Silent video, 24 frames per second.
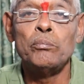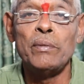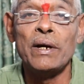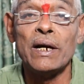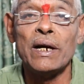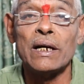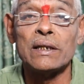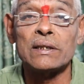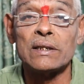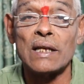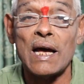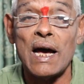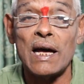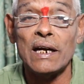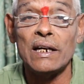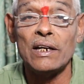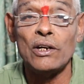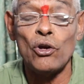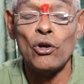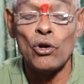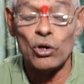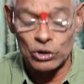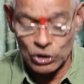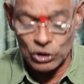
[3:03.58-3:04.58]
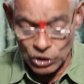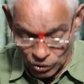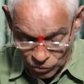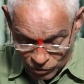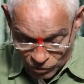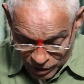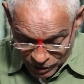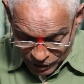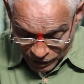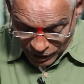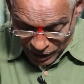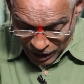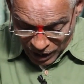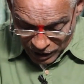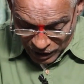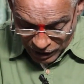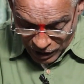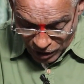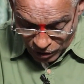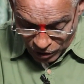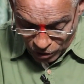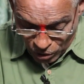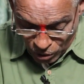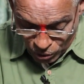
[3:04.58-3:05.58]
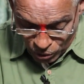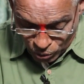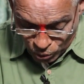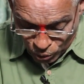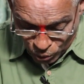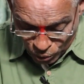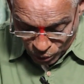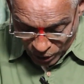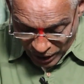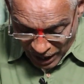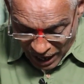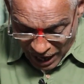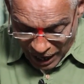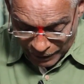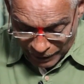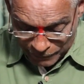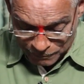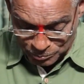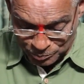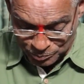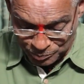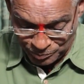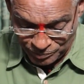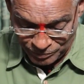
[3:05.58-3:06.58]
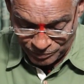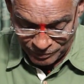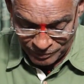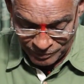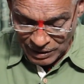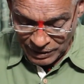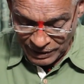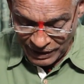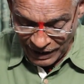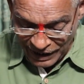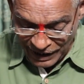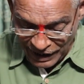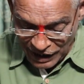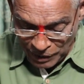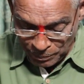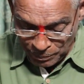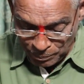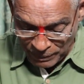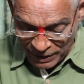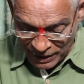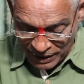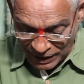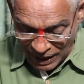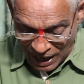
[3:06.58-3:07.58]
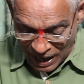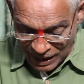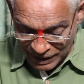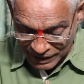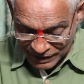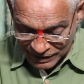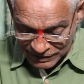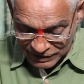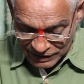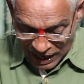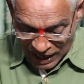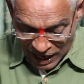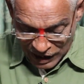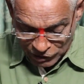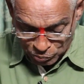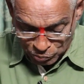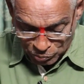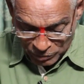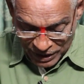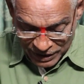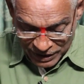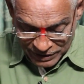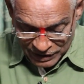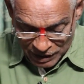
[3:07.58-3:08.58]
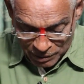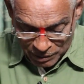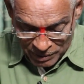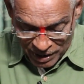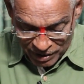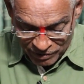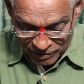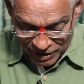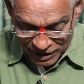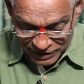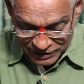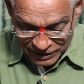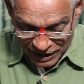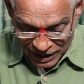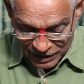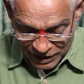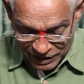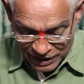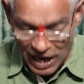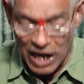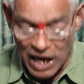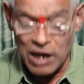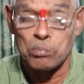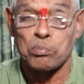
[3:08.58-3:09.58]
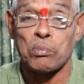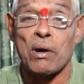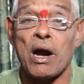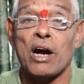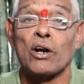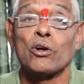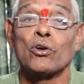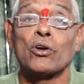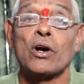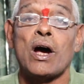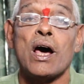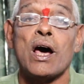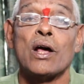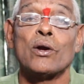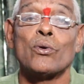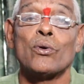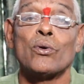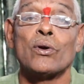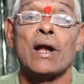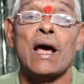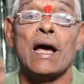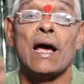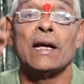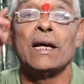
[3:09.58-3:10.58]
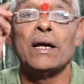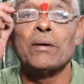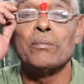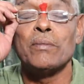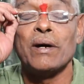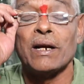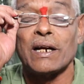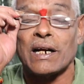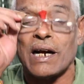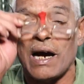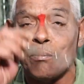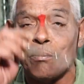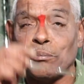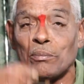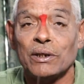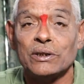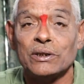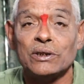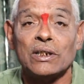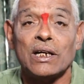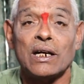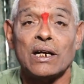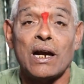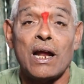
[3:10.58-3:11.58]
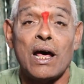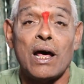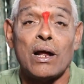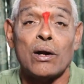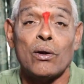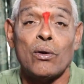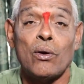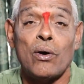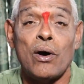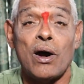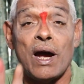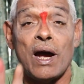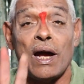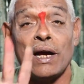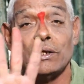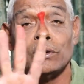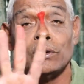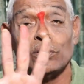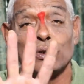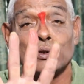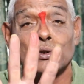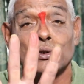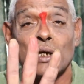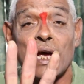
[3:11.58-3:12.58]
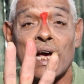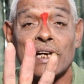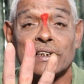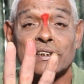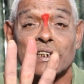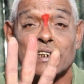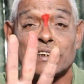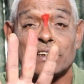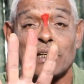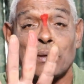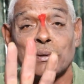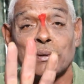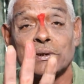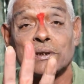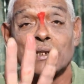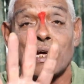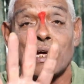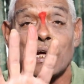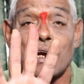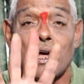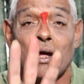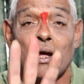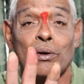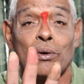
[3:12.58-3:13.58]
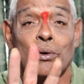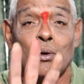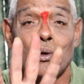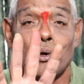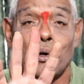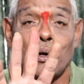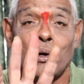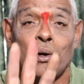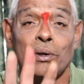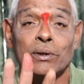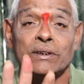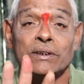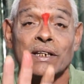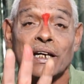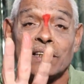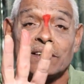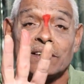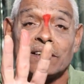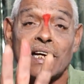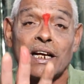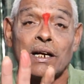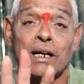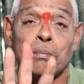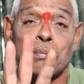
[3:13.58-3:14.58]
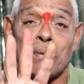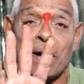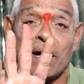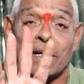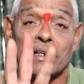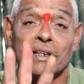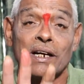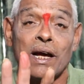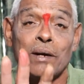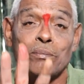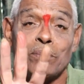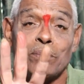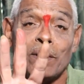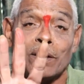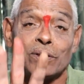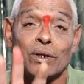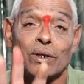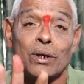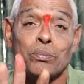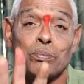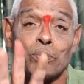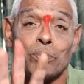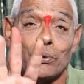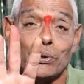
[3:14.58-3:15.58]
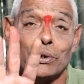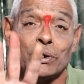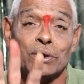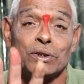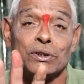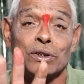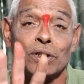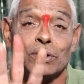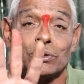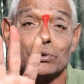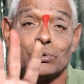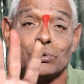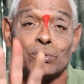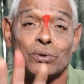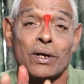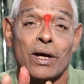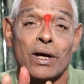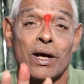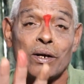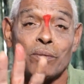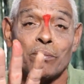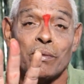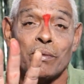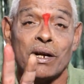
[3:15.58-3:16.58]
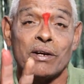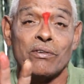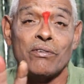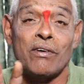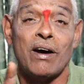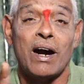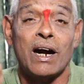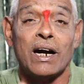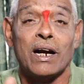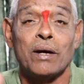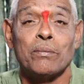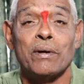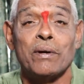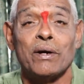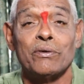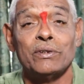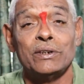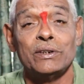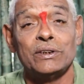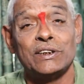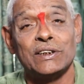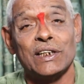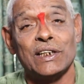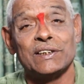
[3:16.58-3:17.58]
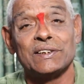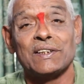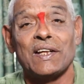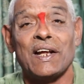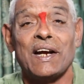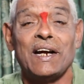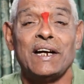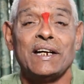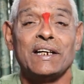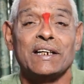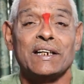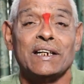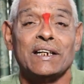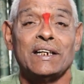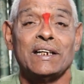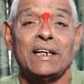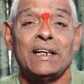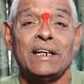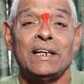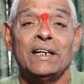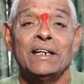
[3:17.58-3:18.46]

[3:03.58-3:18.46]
మిగతా నియోజకవర్గాలలో కూడా టీడీపీ కాంగ్రెస్ ఆత్మీయ సమావేశాలు ఏర్పాటు కానున్నాయి మరి ఖమ్మం జిల్లాలో ఐదు శాసనసభ స్థానాల్లో జనసేన పార్టీ అభ్యర్థులు పోటీ చేస్తున్నారు మరి వాళ్ళ భవిష్యత్ ఏంటి